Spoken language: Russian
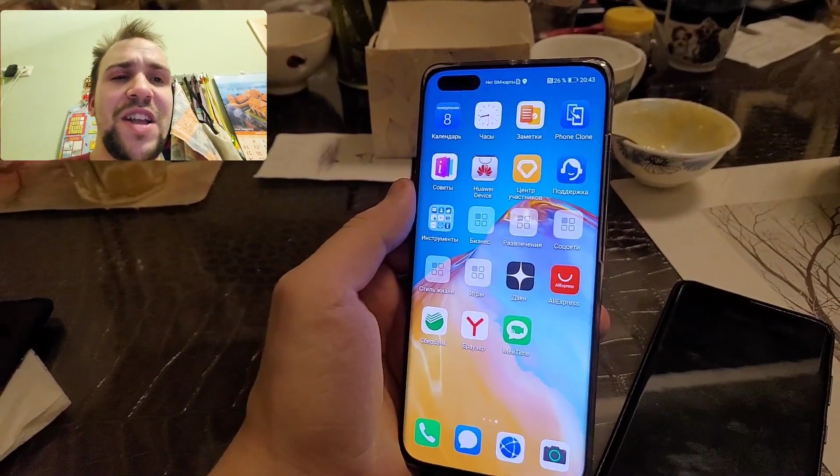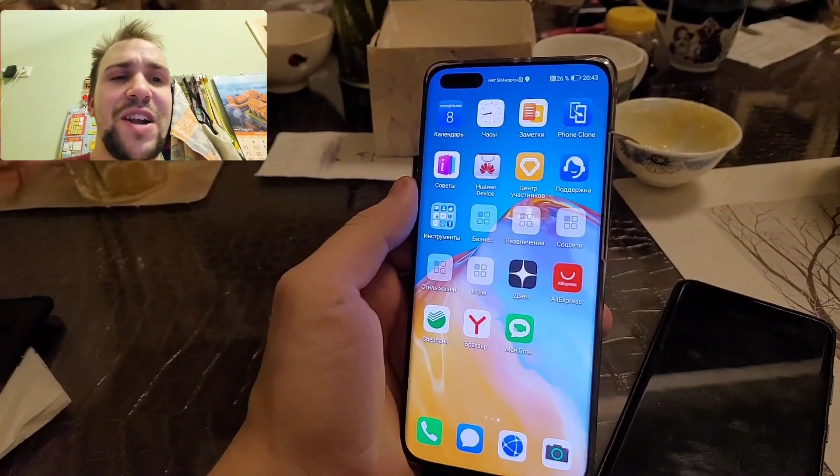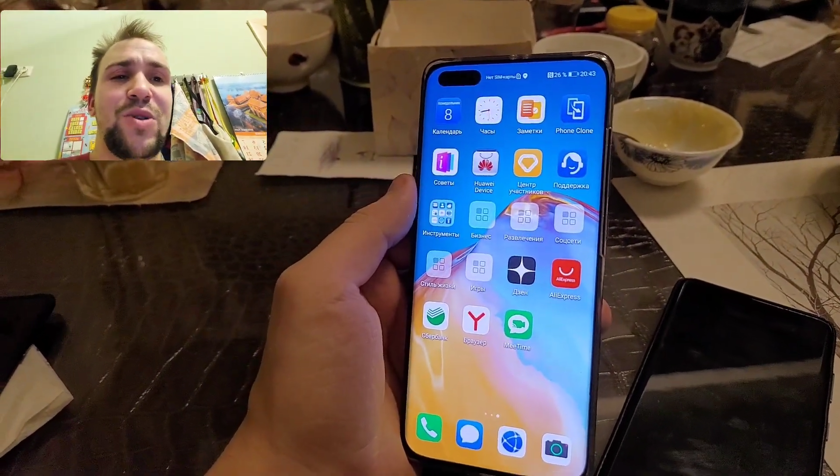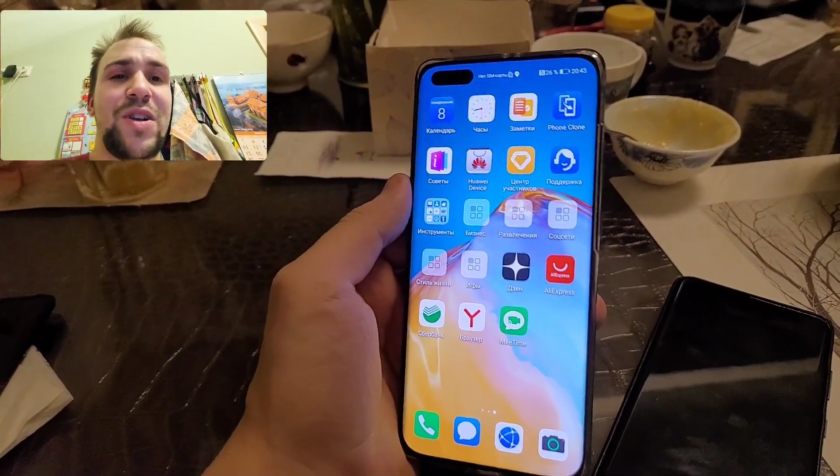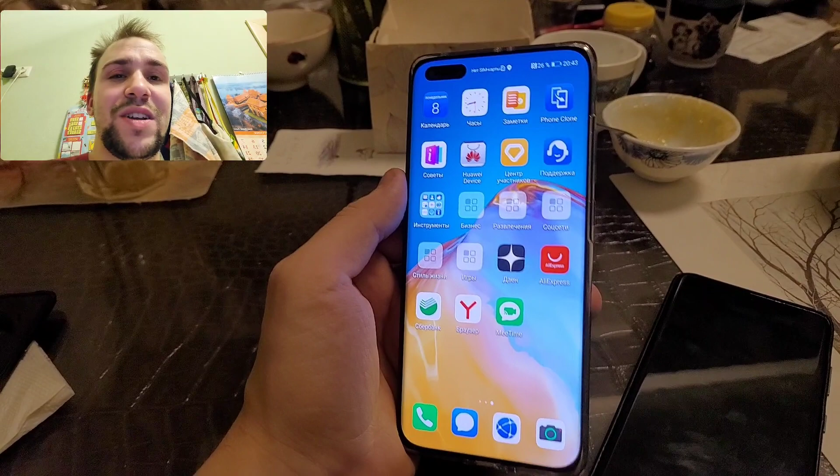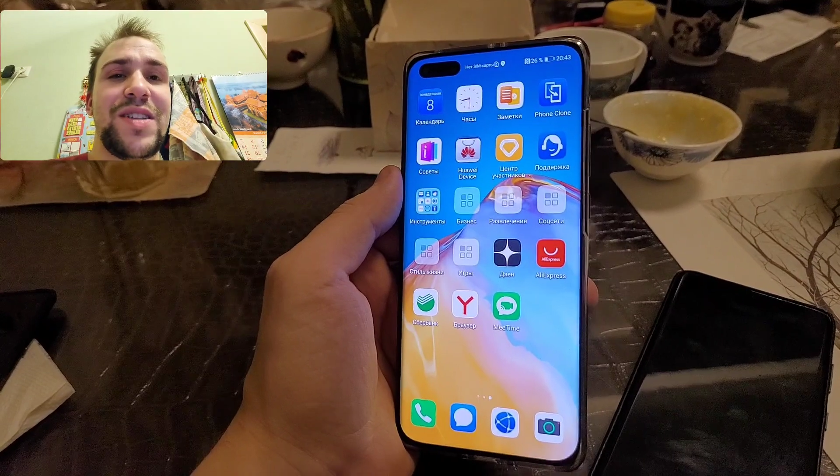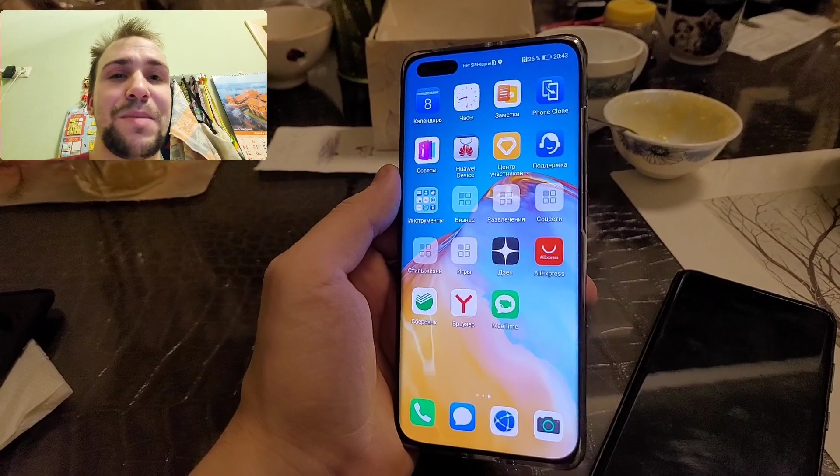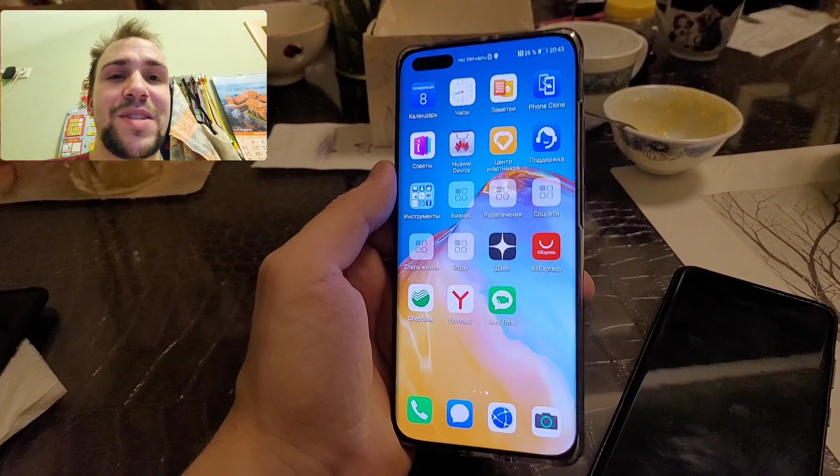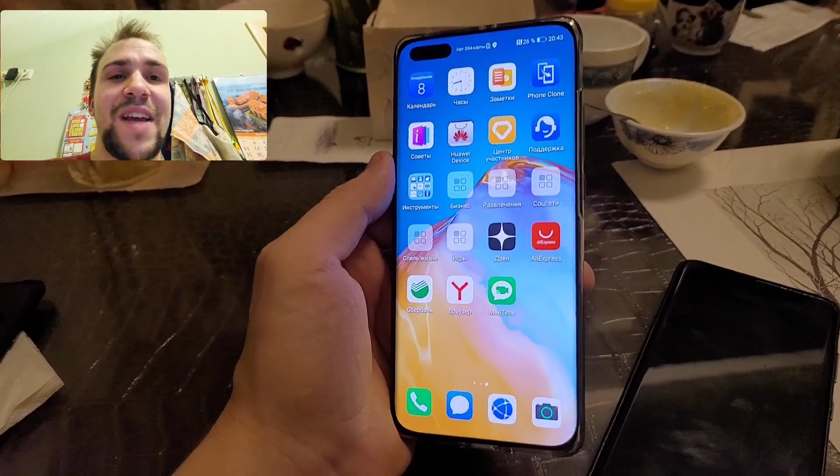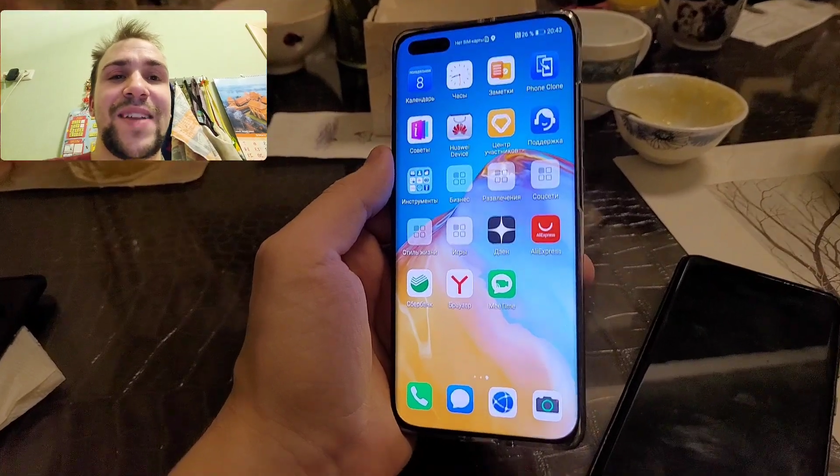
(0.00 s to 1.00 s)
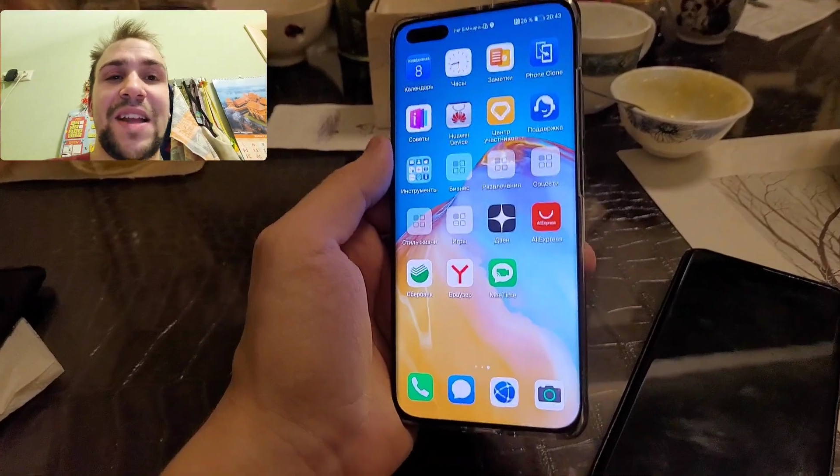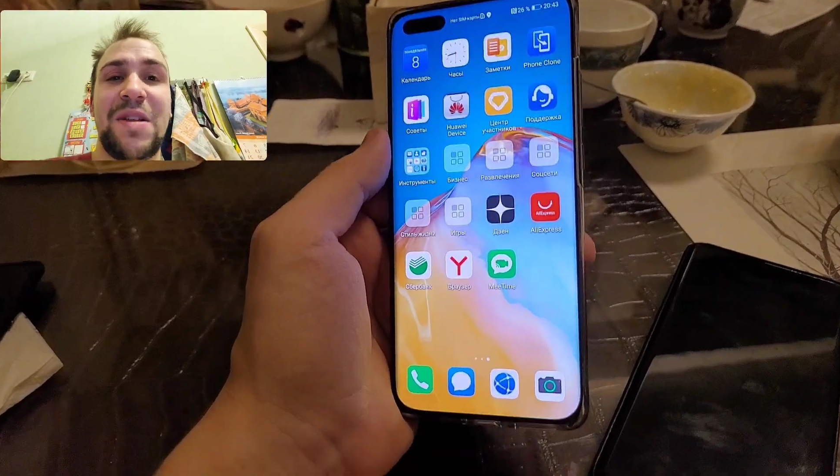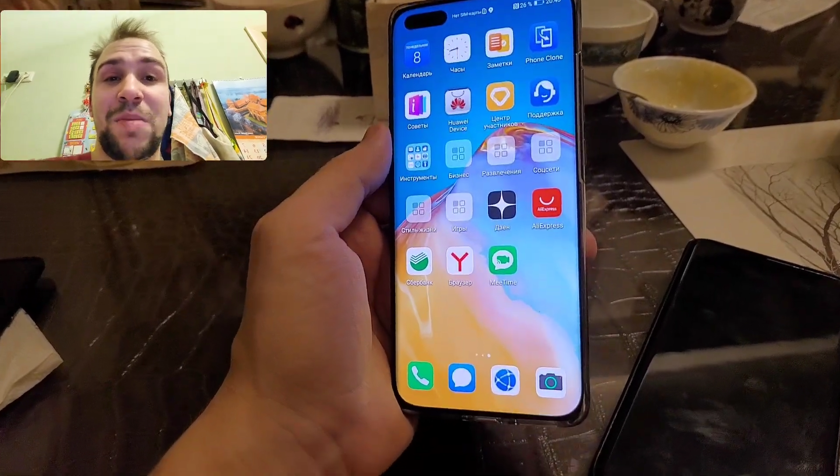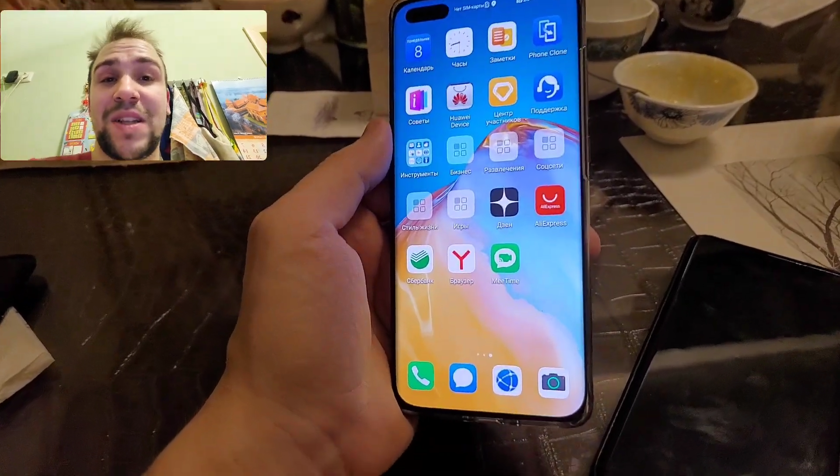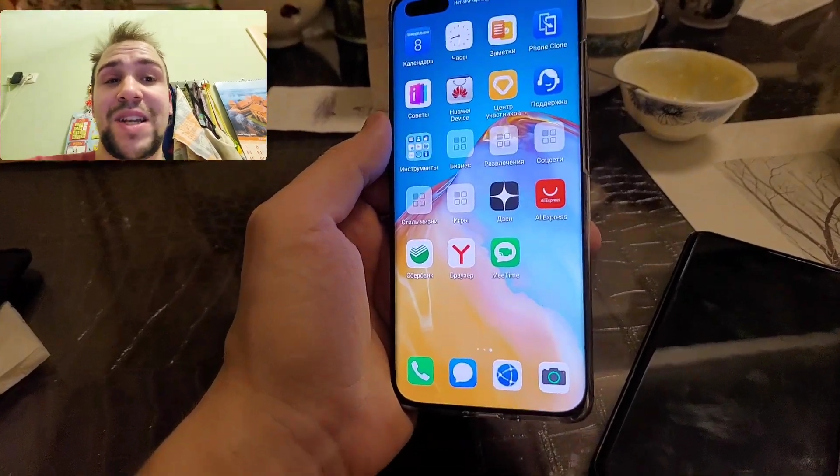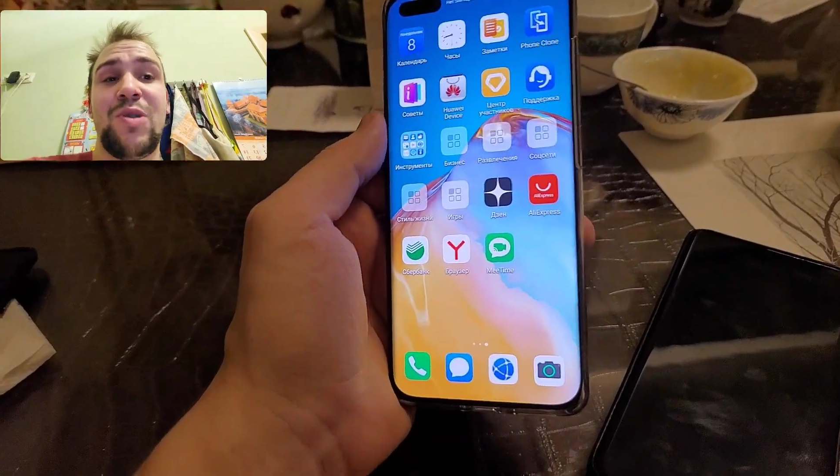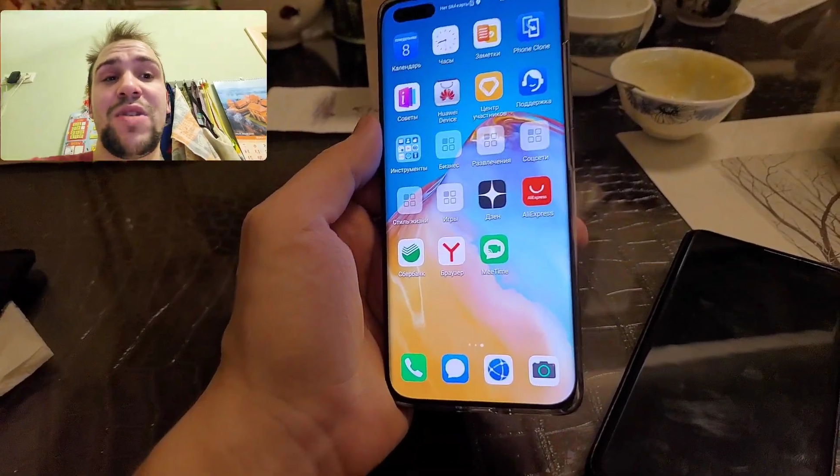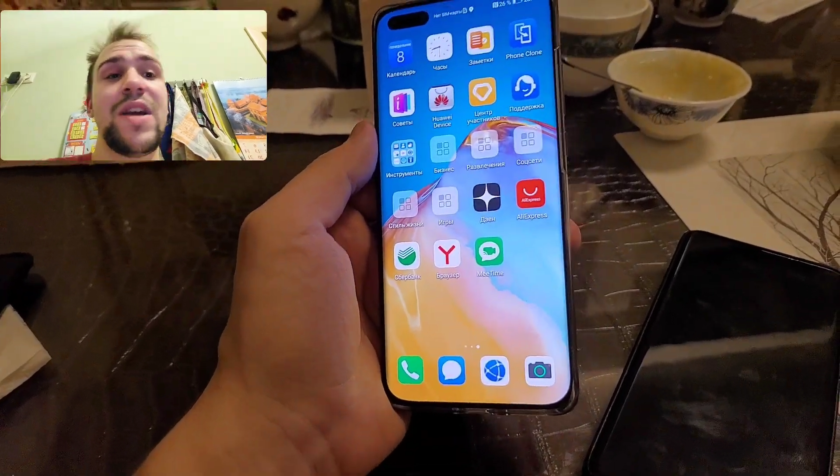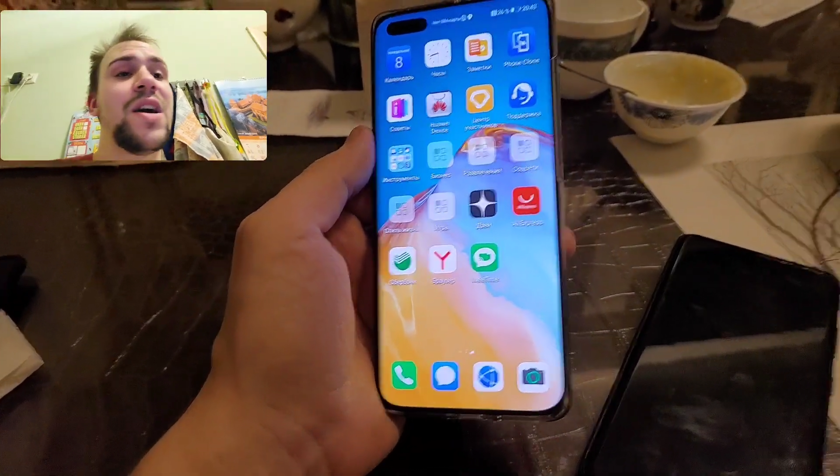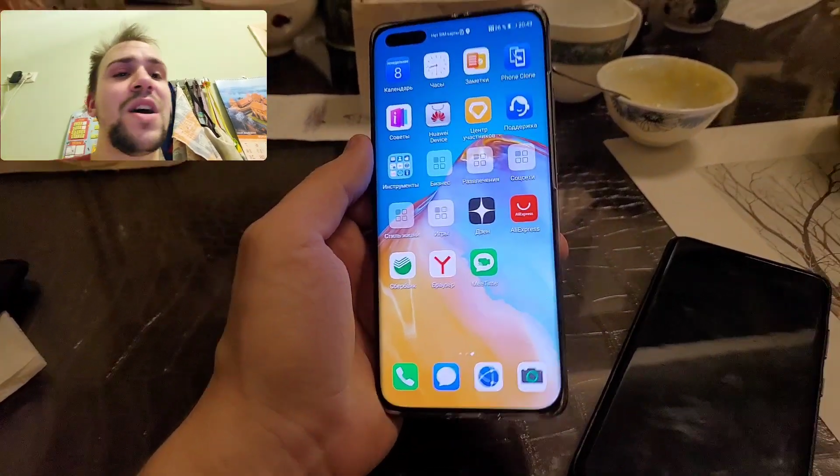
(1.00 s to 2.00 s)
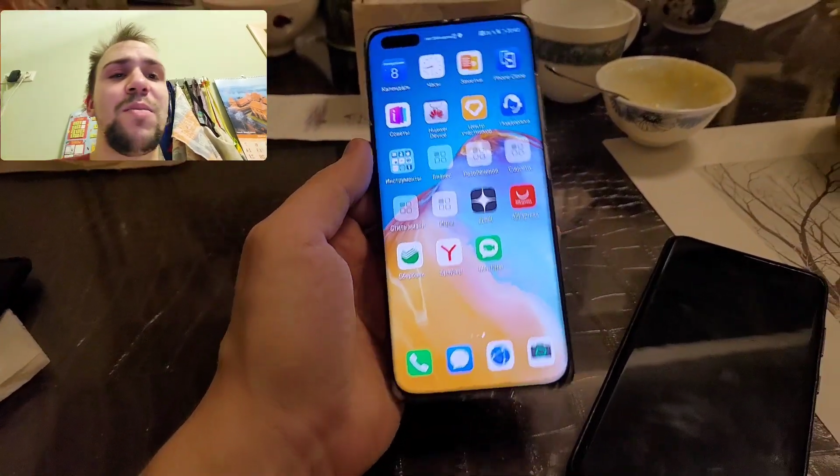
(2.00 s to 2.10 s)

которые там ставят 1% людей,